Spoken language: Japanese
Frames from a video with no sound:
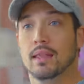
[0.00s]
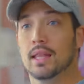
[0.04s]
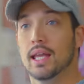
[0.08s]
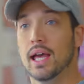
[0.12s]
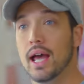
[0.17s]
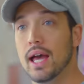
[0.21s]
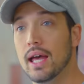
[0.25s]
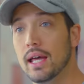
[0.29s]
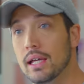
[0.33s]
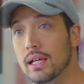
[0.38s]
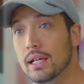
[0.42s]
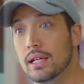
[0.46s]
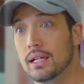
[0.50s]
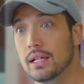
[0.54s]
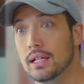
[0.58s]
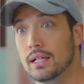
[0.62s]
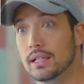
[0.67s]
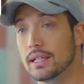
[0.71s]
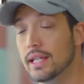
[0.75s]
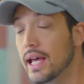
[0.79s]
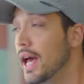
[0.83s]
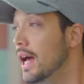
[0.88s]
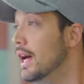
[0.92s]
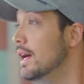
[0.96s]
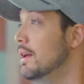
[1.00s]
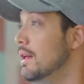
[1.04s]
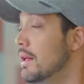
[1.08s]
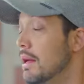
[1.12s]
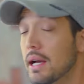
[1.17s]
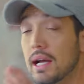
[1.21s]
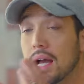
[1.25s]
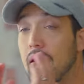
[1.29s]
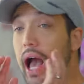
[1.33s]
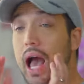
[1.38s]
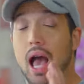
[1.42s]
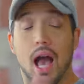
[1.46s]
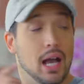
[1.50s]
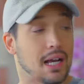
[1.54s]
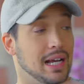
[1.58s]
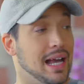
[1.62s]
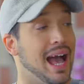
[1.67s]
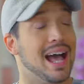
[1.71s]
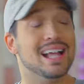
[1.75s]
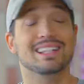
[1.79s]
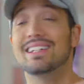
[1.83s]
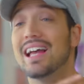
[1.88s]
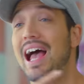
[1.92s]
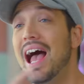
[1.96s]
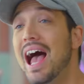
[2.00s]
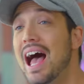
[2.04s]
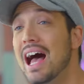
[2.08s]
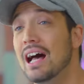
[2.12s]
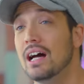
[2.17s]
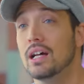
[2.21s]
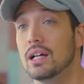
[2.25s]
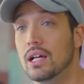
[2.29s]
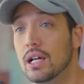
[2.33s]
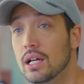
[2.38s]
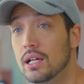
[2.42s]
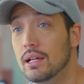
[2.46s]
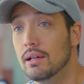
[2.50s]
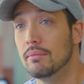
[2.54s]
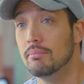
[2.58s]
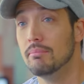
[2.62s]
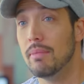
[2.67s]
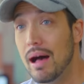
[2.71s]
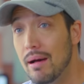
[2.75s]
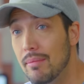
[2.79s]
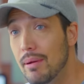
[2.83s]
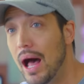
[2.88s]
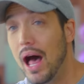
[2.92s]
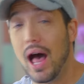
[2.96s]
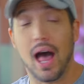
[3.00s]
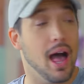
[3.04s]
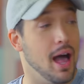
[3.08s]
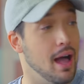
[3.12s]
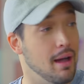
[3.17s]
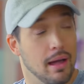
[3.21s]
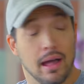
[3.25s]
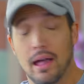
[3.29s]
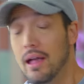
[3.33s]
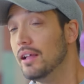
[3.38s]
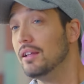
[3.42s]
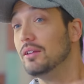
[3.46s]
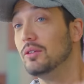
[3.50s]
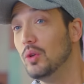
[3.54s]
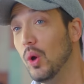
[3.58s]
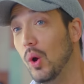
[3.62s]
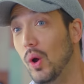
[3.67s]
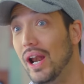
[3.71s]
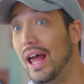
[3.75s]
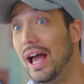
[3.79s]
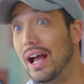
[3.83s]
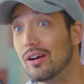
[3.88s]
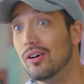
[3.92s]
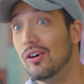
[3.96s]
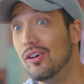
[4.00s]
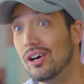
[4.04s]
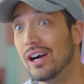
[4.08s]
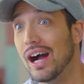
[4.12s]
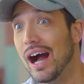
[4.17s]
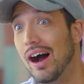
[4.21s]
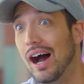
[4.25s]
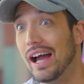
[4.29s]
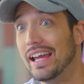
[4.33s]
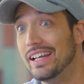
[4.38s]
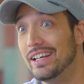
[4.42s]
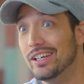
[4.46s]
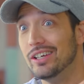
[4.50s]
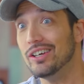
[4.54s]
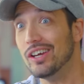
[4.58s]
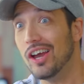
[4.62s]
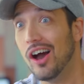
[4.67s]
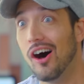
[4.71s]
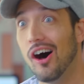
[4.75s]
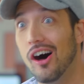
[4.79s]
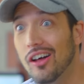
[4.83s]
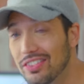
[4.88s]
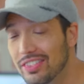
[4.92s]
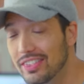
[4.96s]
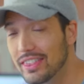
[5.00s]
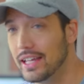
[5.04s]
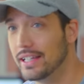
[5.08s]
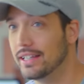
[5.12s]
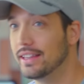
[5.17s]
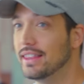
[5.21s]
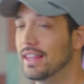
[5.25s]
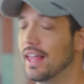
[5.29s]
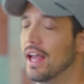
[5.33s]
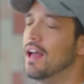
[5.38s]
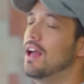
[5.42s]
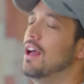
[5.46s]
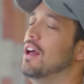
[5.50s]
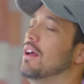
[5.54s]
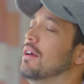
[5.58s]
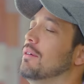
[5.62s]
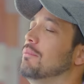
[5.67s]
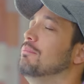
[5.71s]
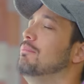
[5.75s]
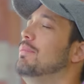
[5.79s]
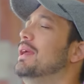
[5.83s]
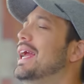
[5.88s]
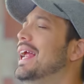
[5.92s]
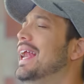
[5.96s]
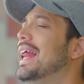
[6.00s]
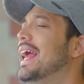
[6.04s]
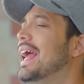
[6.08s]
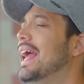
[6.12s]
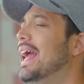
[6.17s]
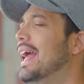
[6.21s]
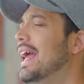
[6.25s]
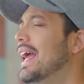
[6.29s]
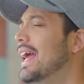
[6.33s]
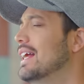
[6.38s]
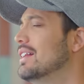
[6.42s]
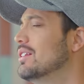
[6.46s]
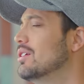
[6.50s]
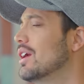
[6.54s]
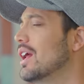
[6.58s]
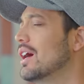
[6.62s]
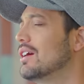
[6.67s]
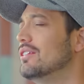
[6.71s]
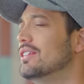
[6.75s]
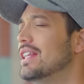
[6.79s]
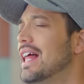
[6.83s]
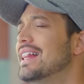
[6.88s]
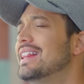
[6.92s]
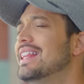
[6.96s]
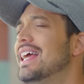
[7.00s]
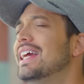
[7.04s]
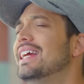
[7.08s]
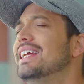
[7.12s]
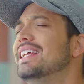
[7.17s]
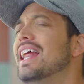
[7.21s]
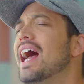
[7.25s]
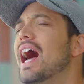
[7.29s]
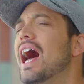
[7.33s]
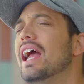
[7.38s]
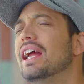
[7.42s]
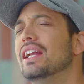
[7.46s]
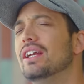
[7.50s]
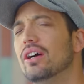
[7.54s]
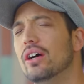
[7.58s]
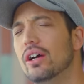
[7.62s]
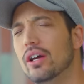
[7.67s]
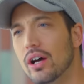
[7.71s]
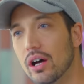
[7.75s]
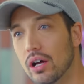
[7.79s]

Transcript: ねで「母ちゃんママドラゴンがいるよ!」って言って「ビリードラゴンなんていないの